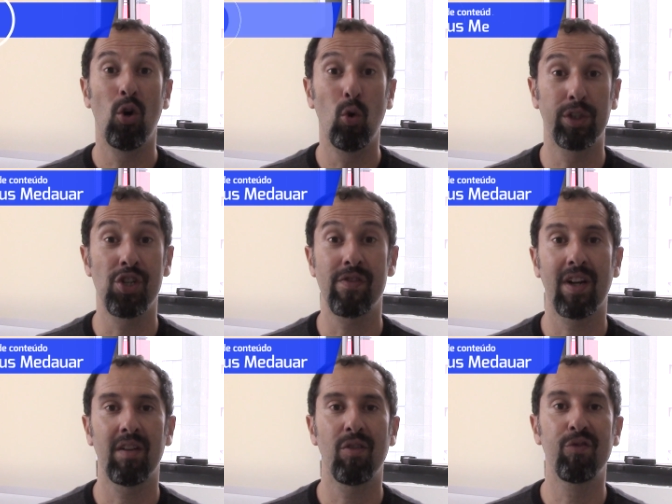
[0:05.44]
Hoje a gente vai
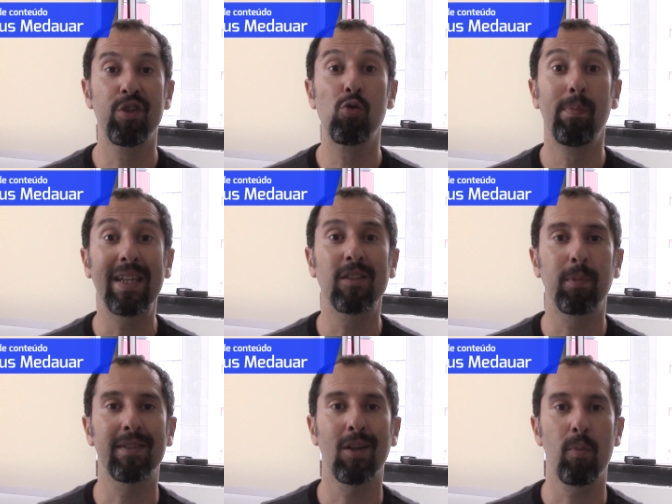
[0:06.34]
gravar um vídeo bem
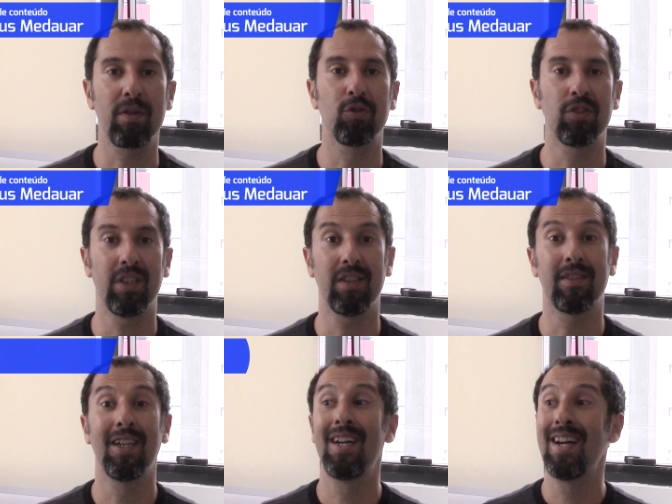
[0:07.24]
especial para
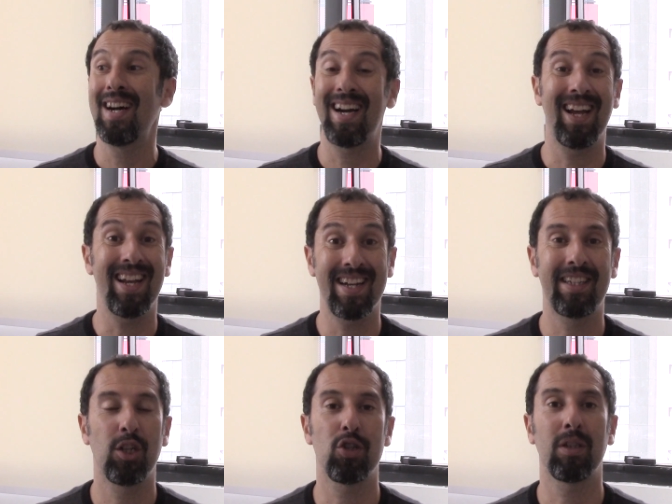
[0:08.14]
vocês. A galera
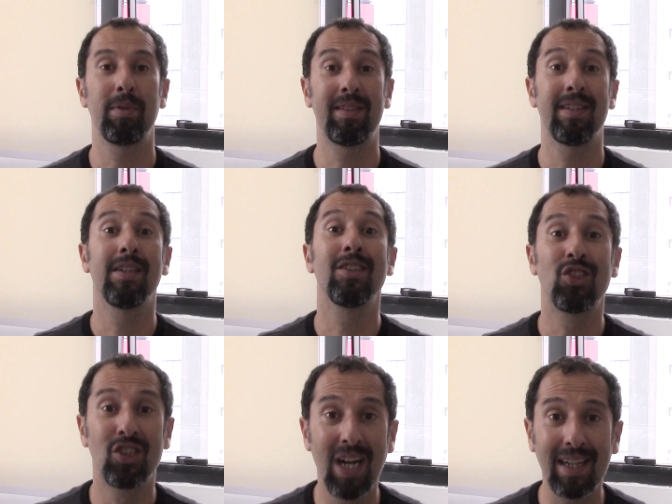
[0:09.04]
aqui da JBC
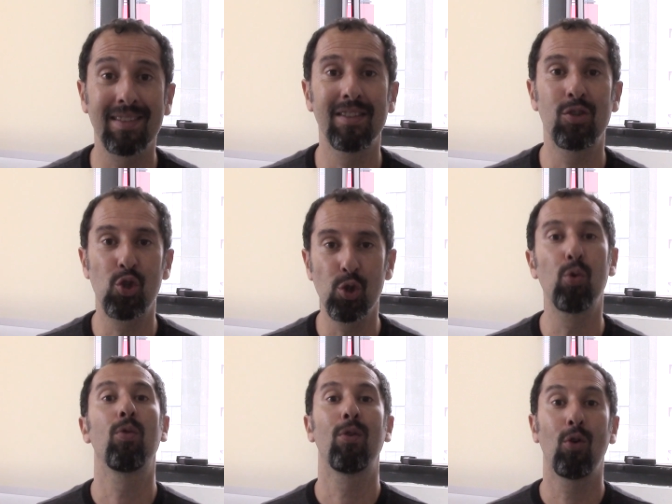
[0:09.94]
já
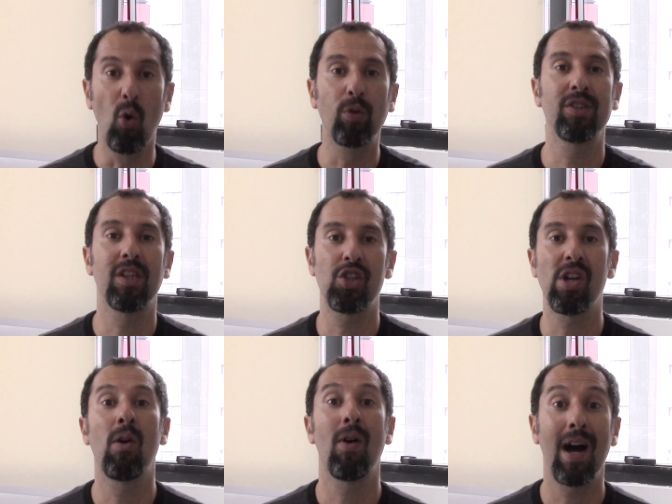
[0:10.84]
assistiu Ghost in the
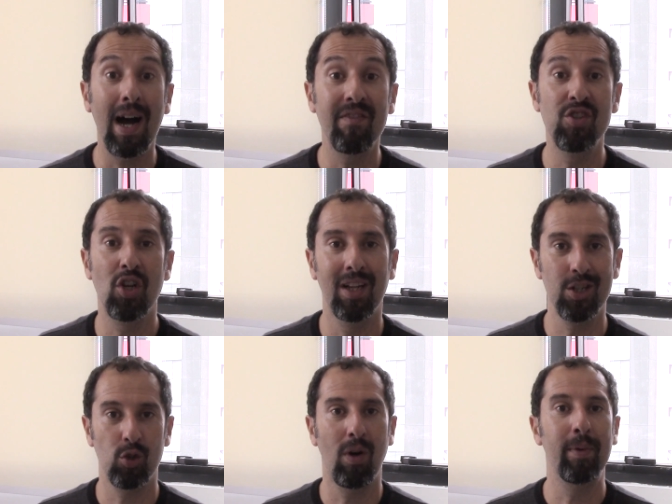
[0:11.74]
Shell, A
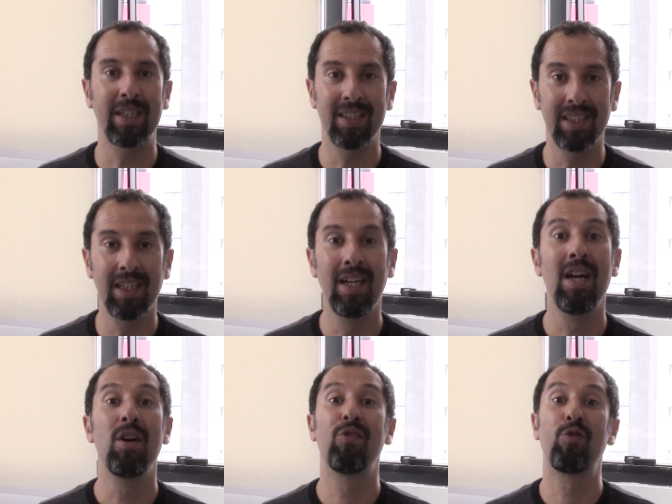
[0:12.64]
Vigilante do Amanhã.
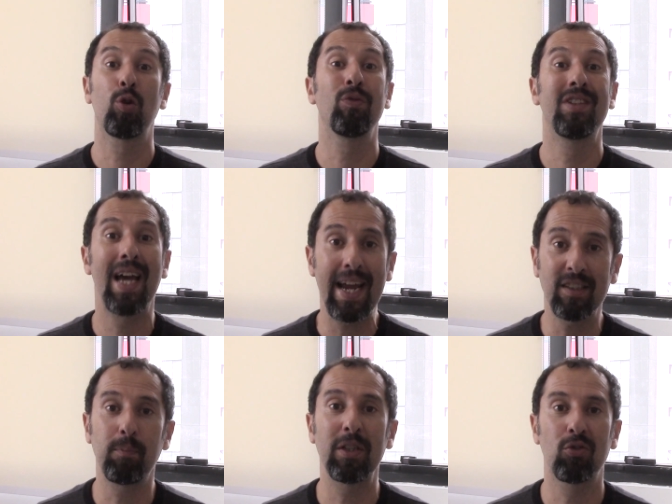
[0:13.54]
Foram
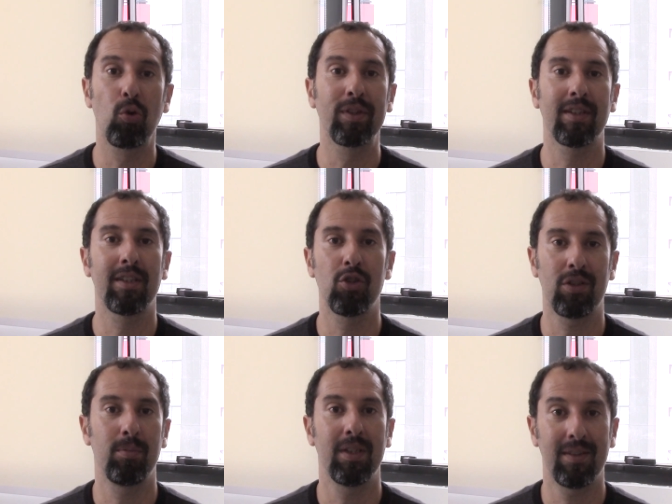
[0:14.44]
10 pessoas aqui da
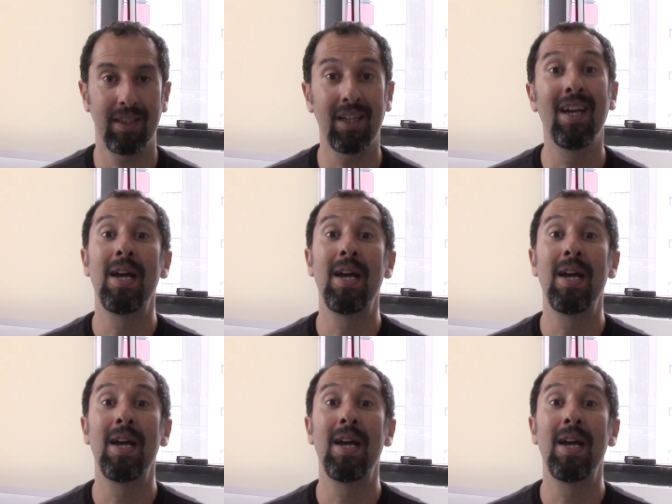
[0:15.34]
JBC